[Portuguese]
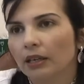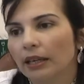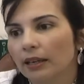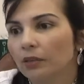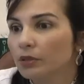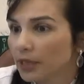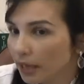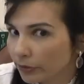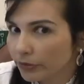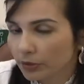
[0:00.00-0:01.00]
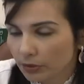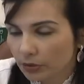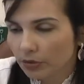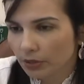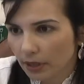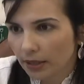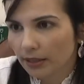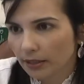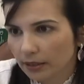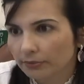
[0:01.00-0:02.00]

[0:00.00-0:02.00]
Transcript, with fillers: É, usar filtro solar